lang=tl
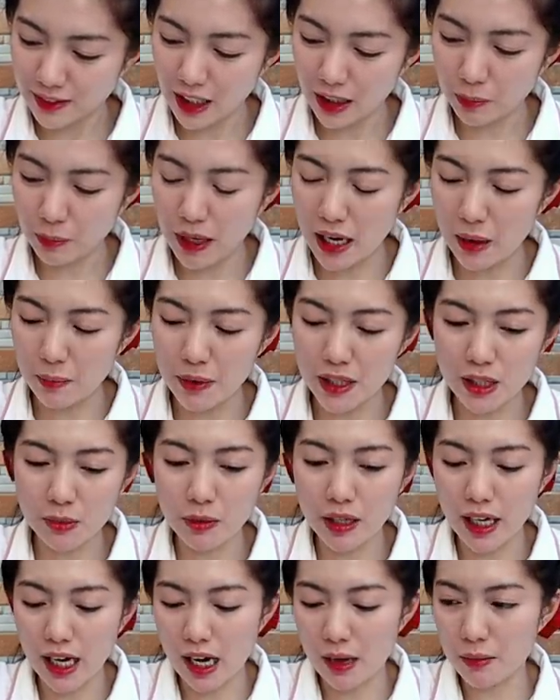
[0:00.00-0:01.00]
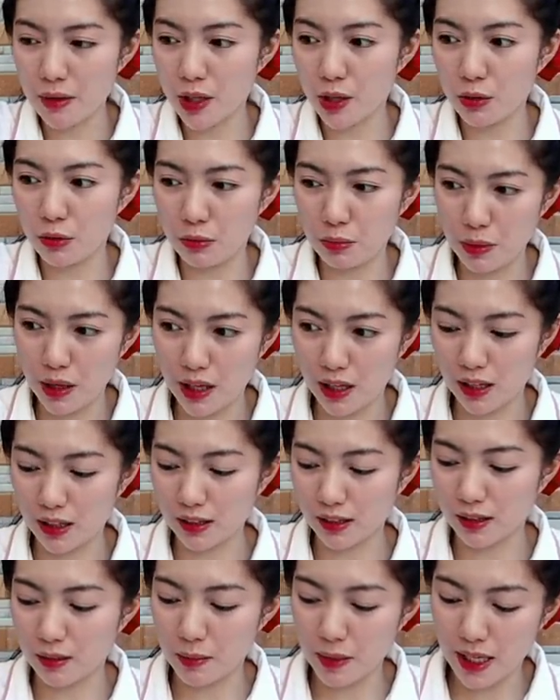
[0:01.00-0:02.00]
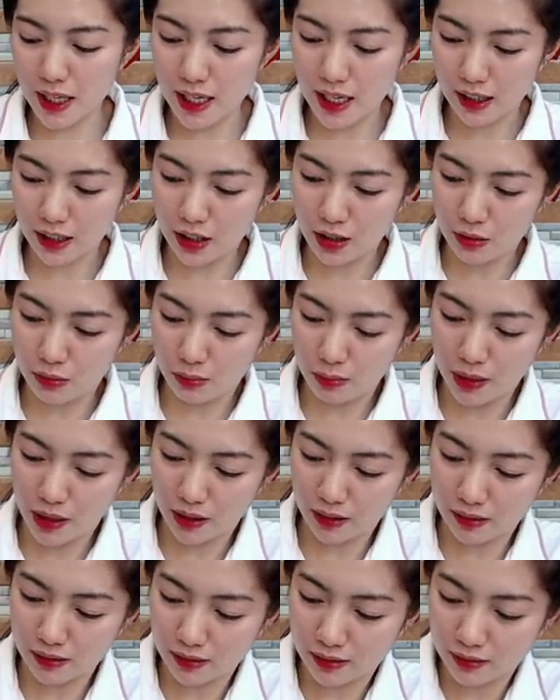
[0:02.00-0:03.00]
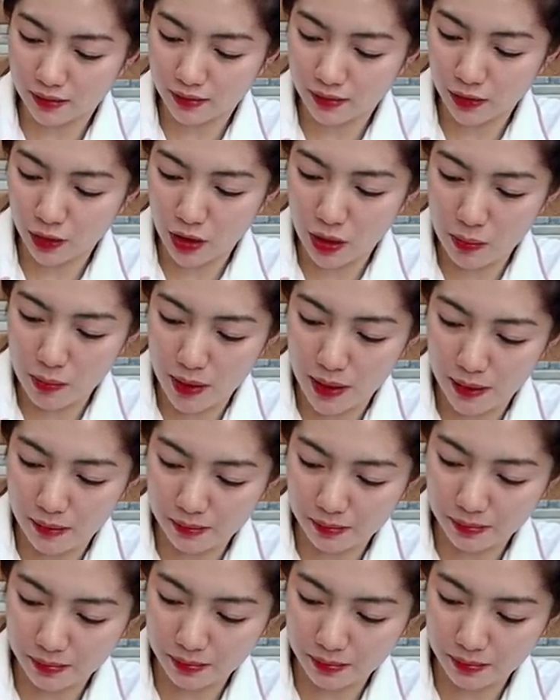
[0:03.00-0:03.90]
Dapat pala mas marami yung milk. Kunyan natin yung milk. Yung iba.